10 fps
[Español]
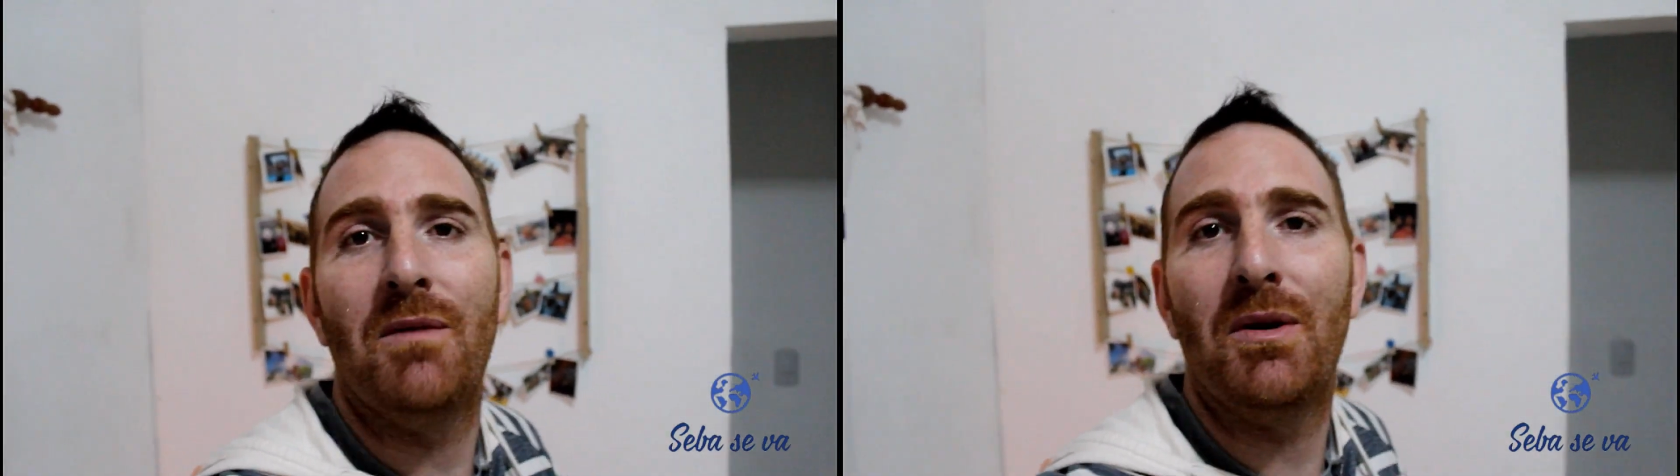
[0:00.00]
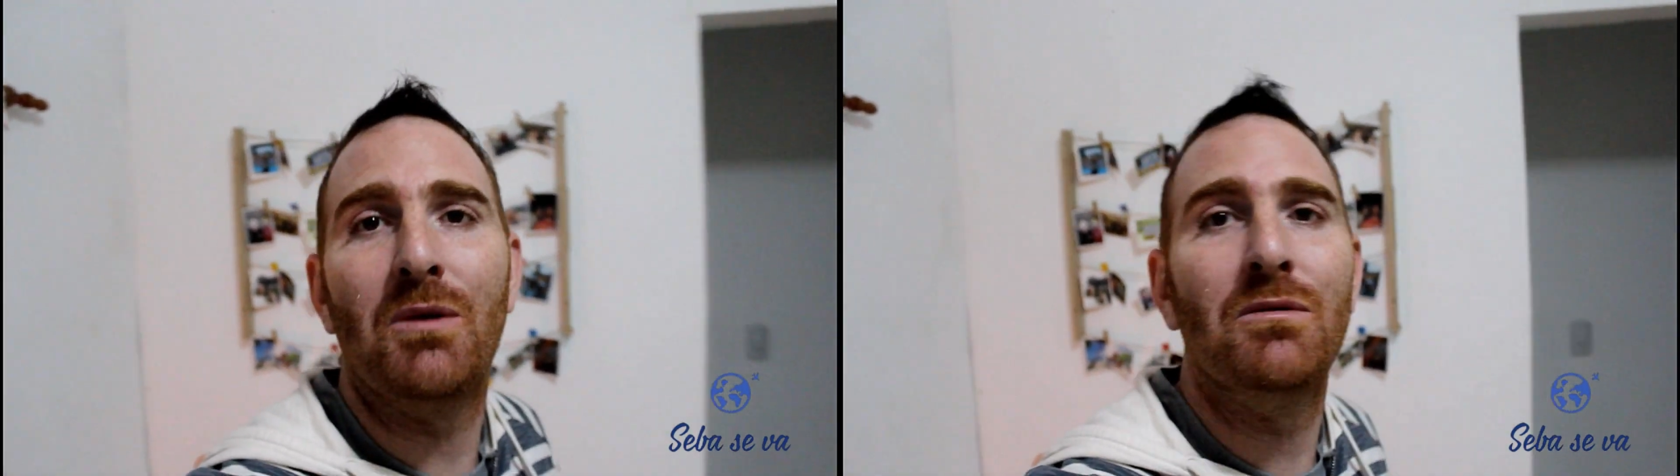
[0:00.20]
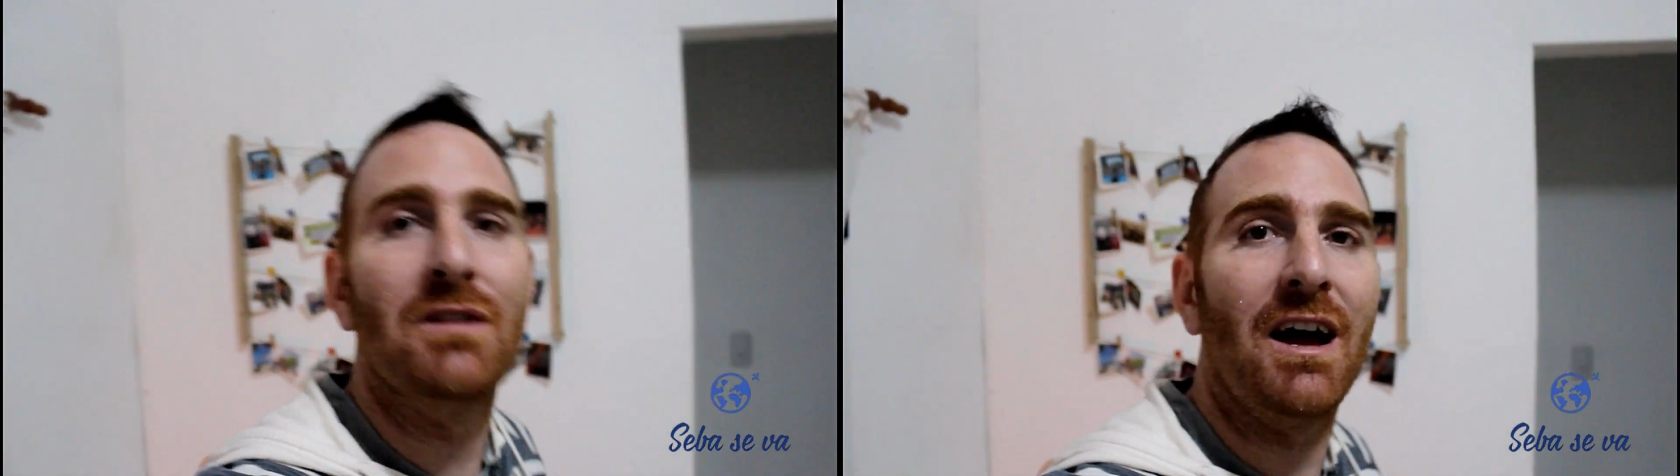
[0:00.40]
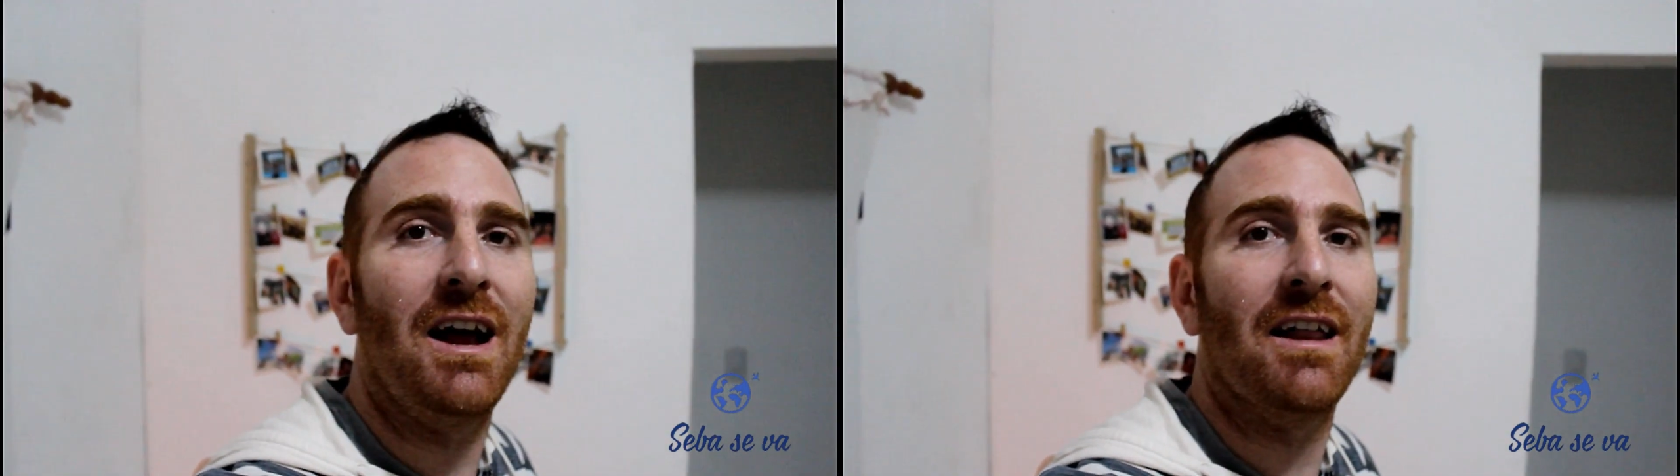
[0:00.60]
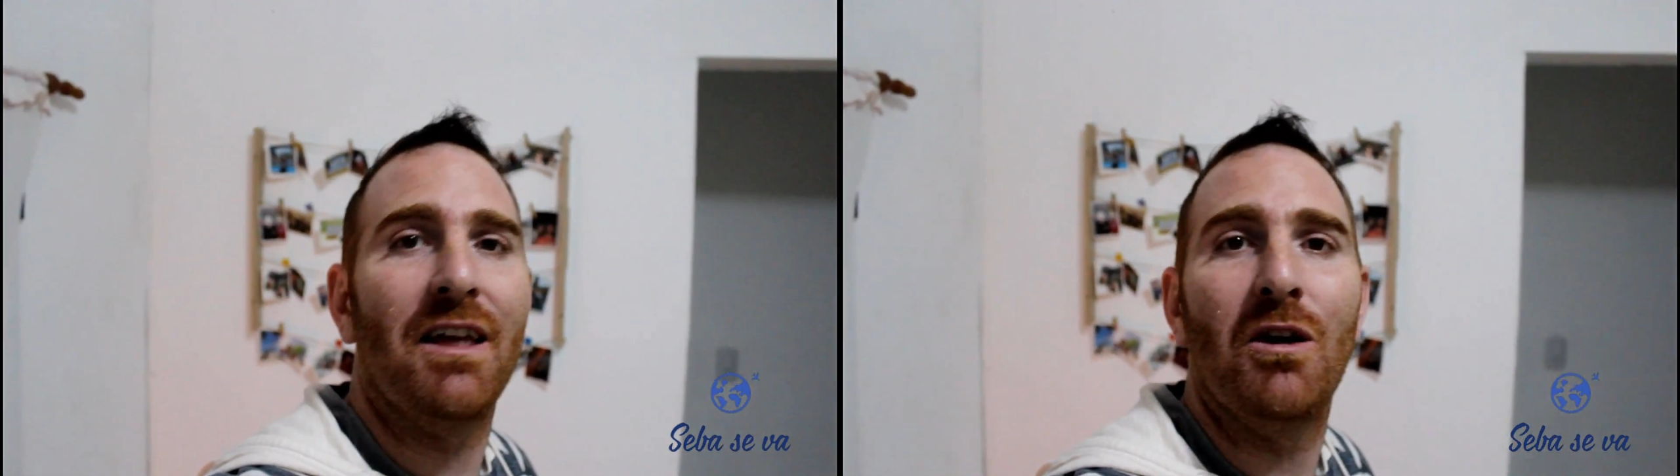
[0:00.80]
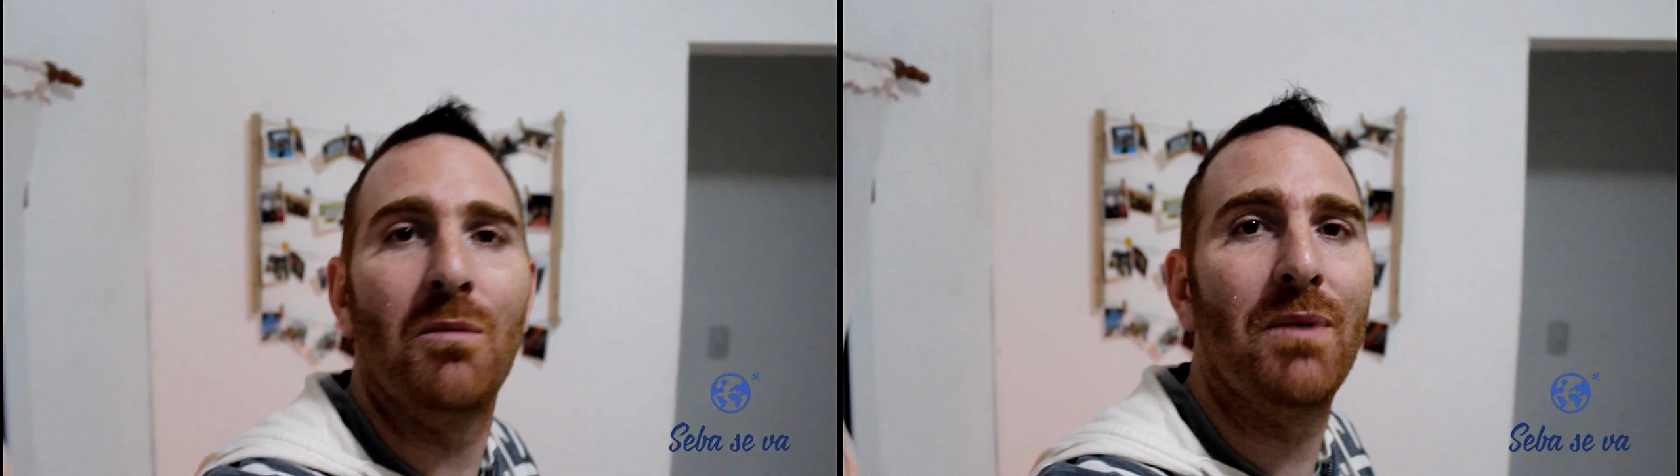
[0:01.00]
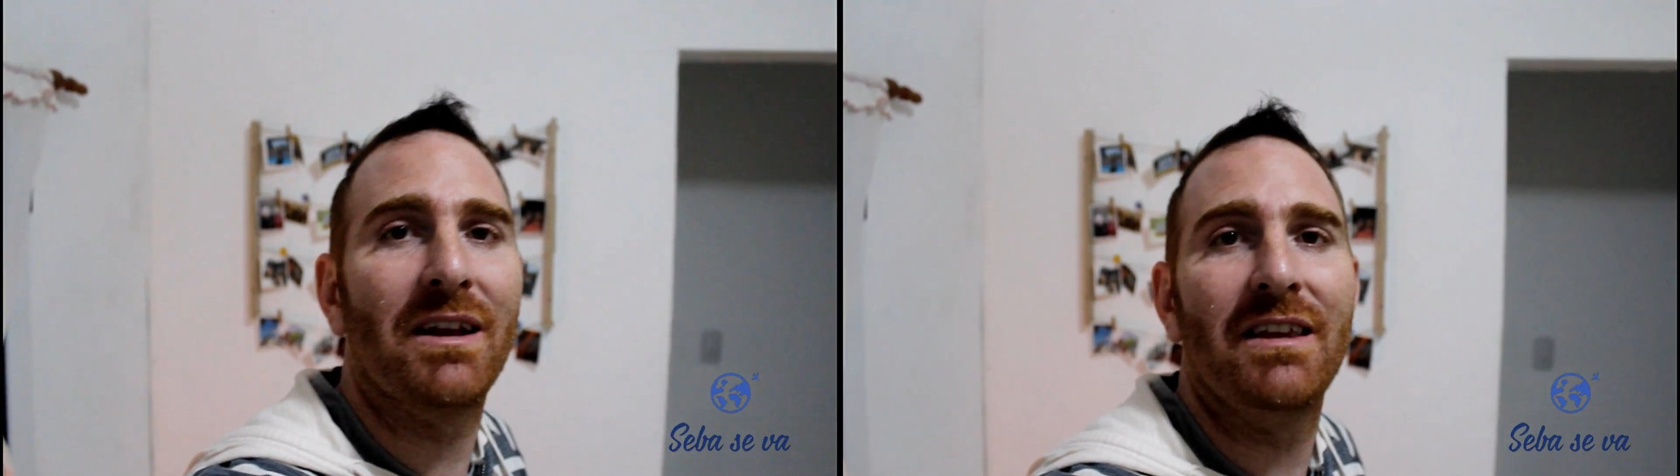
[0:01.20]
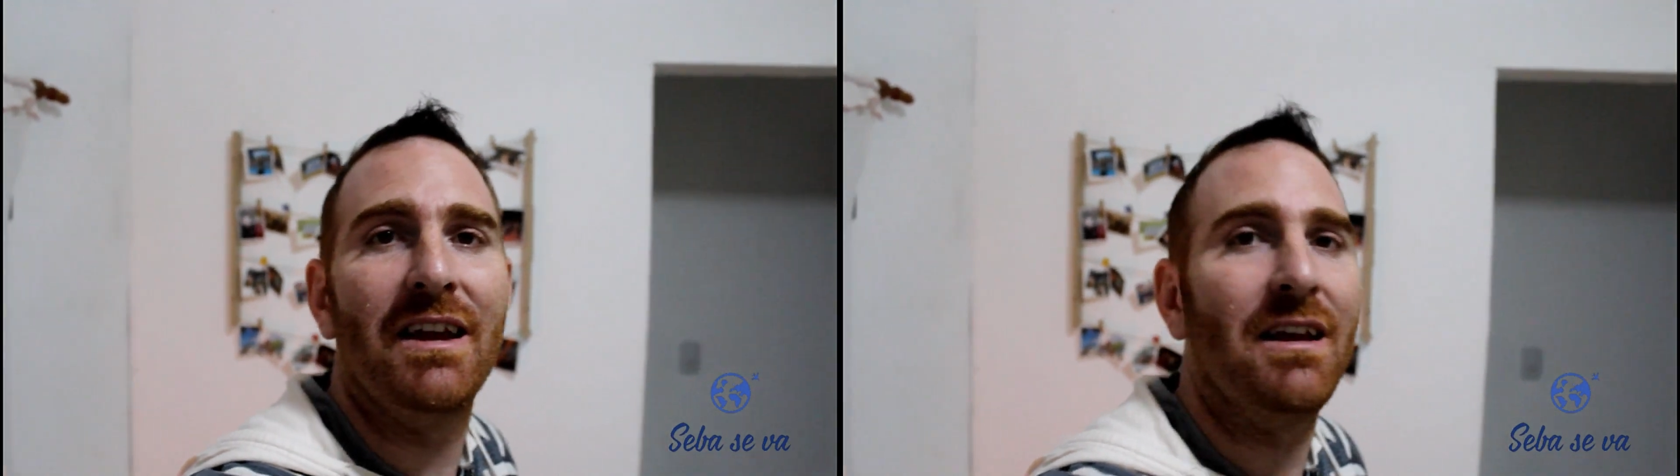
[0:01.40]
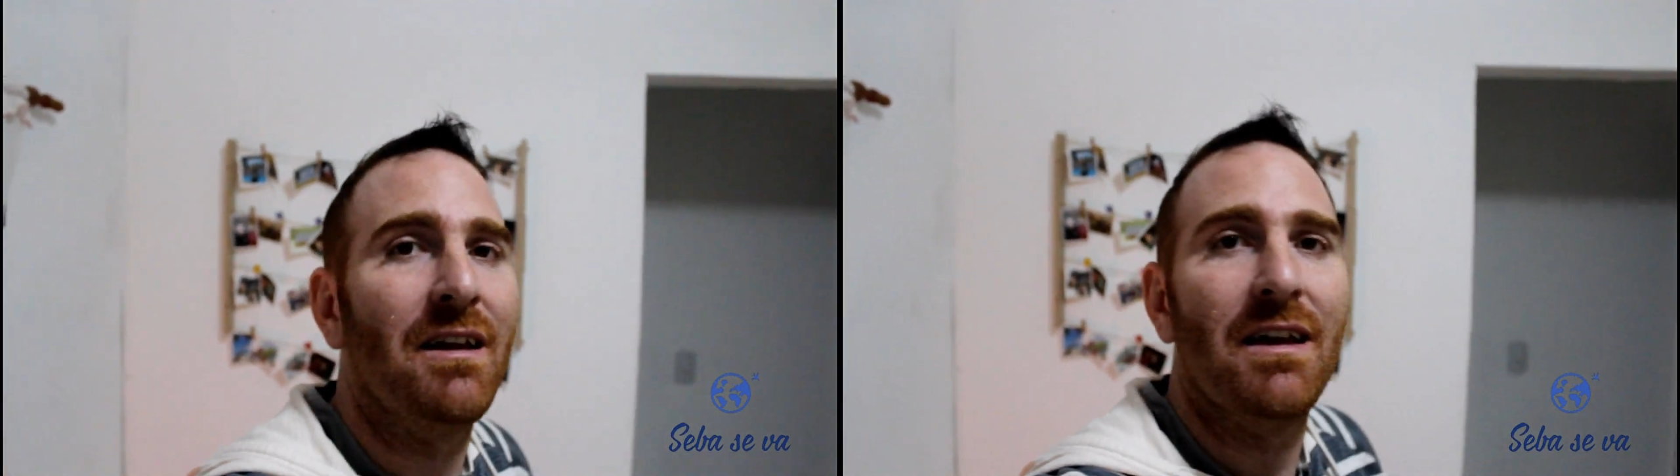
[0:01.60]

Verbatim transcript: preguntar, de compartir.